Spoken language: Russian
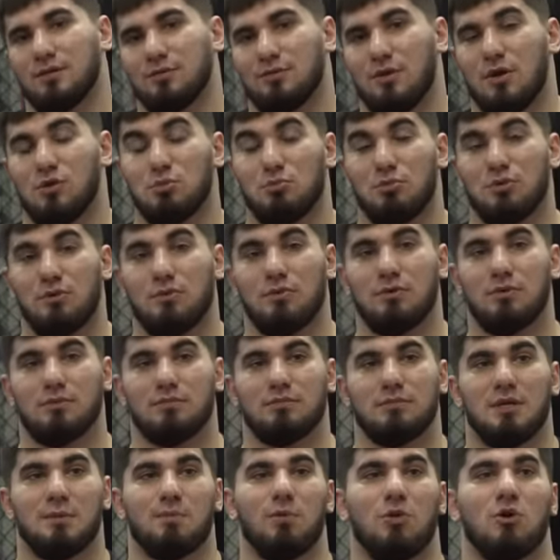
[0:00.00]
то я думаю, у
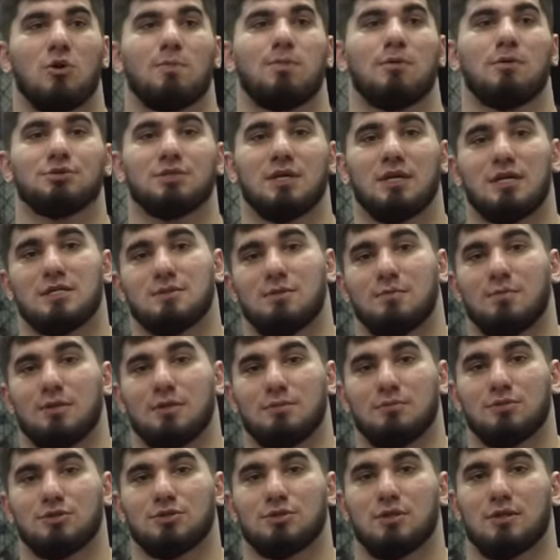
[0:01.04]
него неплохо получалось бы,
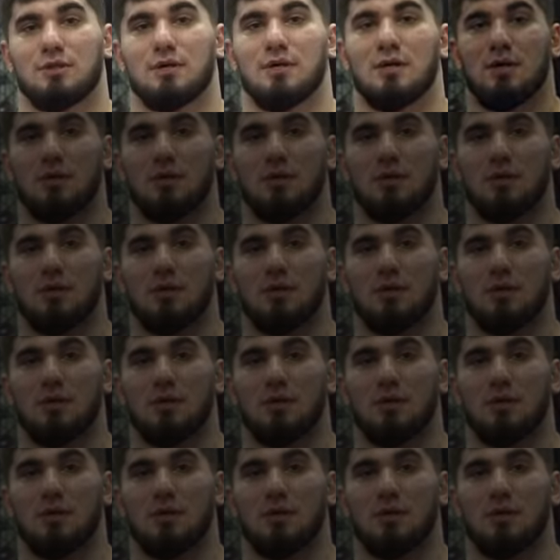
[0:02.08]
потому что